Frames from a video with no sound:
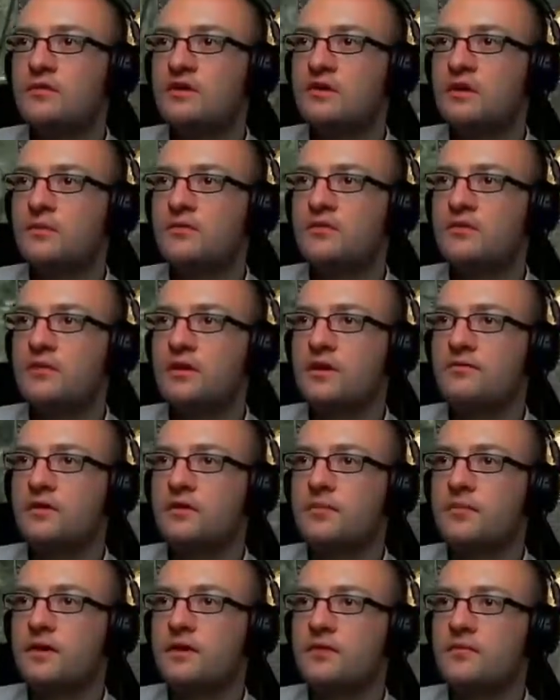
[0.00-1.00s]
Ich glaube, wenn man
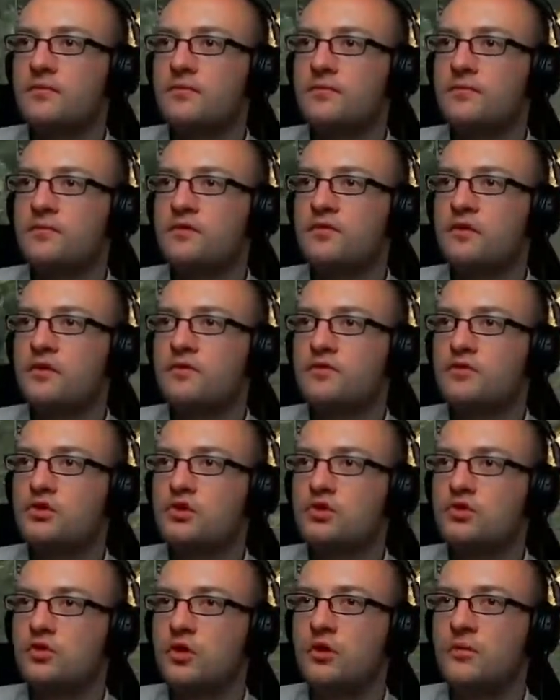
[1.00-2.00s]
einfach mal zu oft
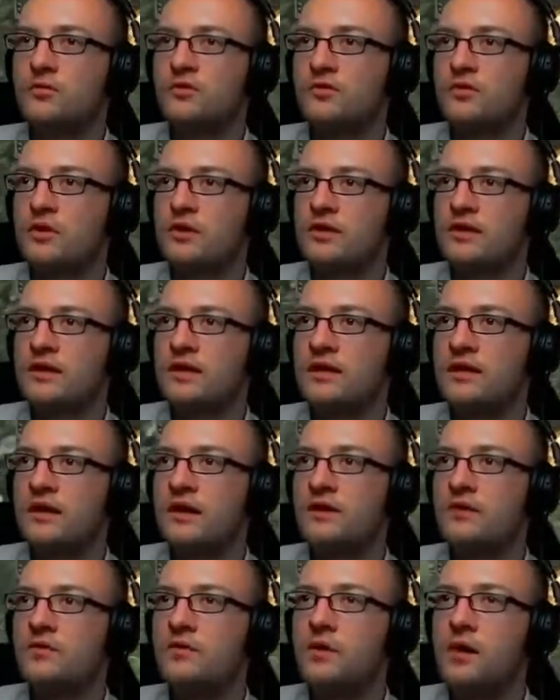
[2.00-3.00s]
gestorben ist oder keine
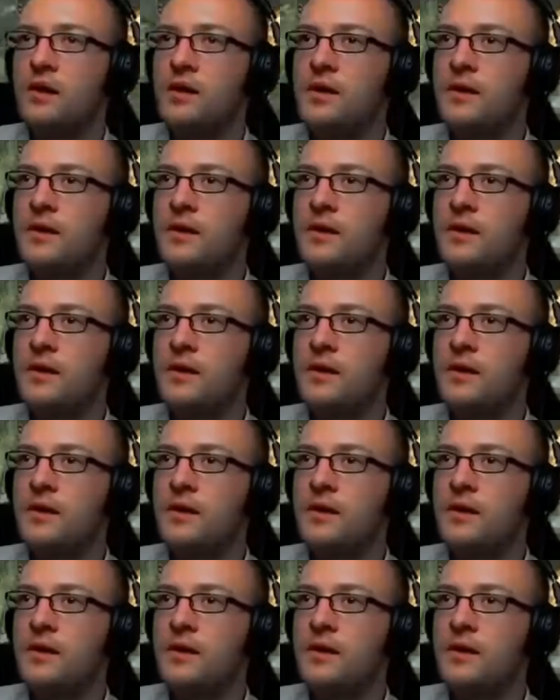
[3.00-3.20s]
Ahnung.